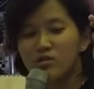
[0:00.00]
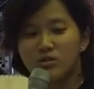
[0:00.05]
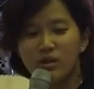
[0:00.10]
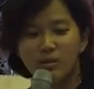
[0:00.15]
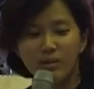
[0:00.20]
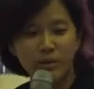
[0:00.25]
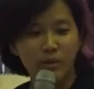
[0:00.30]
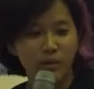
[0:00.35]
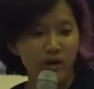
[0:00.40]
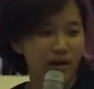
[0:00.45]

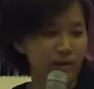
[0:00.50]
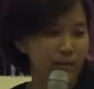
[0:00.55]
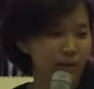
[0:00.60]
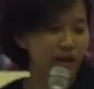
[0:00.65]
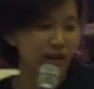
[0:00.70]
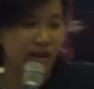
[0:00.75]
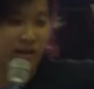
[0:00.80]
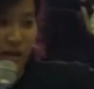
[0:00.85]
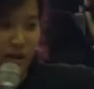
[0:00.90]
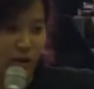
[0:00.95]
sampai
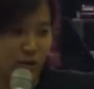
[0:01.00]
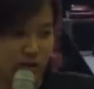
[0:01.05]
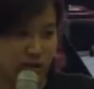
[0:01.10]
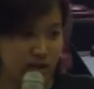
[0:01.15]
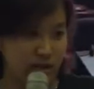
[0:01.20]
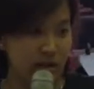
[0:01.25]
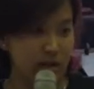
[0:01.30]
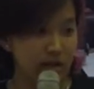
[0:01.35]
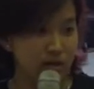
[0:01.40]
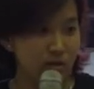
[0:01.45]
bela-belain ikut
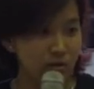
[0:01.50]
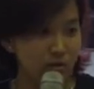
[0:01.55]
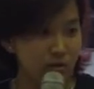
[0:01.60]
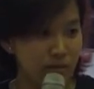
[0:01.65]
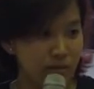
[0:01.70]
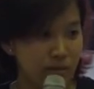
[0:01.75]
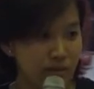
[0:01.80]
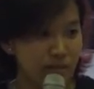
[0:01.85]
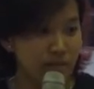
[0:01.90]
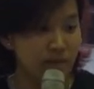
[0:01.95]
ini gitu
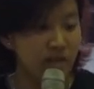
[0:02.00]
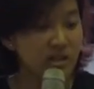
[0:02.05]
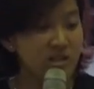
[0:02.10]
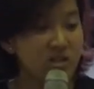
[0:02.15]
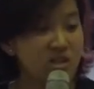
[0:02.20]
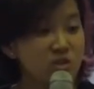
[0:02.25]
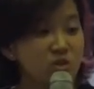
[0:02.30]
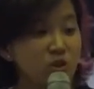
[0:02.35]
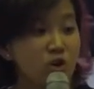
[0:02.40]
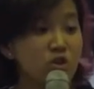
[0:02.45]
ini
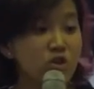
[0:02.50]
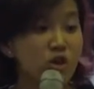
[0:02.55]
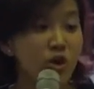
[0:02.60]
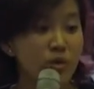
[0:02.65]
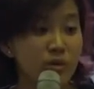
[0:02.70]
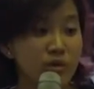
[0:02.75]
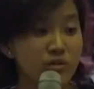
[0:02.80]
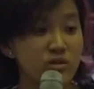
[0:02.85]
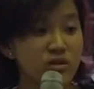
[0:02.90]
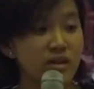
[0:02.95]
sih contoh
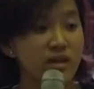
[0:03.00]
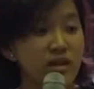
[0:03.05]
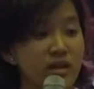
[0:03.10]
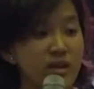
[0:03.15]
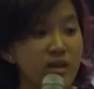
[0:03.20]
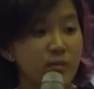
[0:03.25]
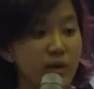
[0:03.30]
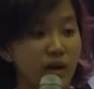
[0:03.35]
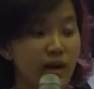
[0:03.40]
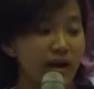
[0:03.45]
maksud saya
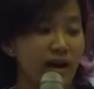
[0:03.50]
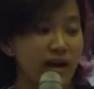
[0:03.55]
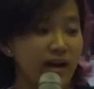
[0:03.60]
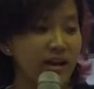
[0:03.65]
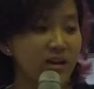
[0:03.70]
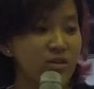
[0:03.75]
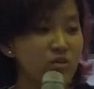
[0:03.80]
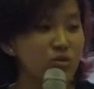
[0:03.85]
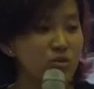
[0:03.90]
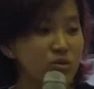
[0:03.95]
gini biar
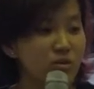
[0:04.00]
kalian tuh